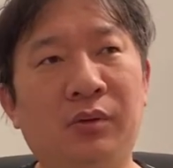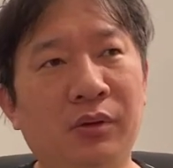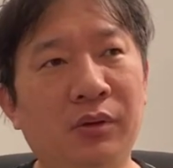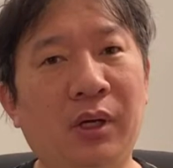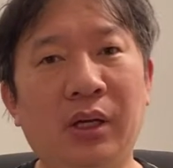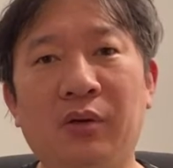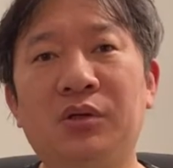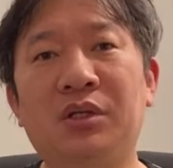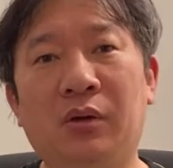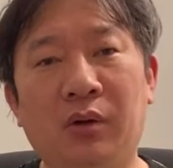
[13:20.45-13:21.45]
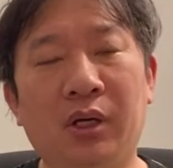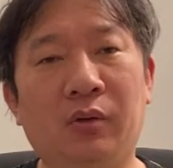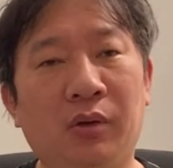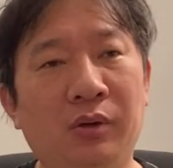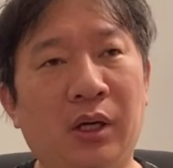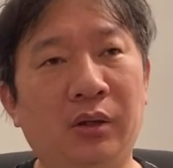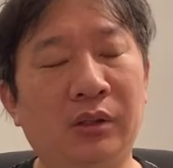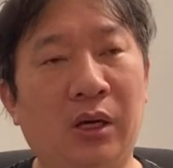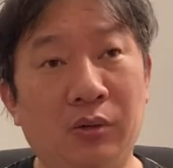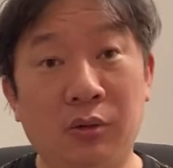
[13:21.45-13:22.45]
冬はね、よした方がいい、こういうよ
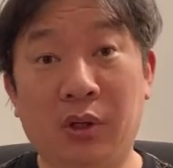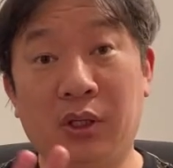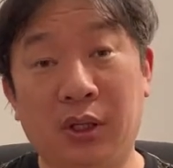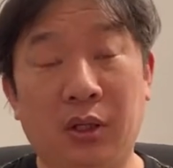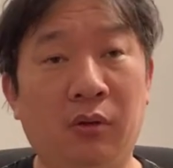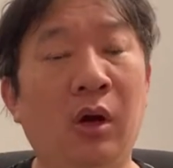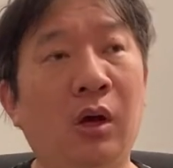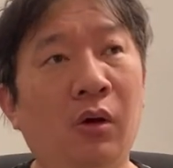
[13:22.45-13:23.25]
うなアウトドア系なの。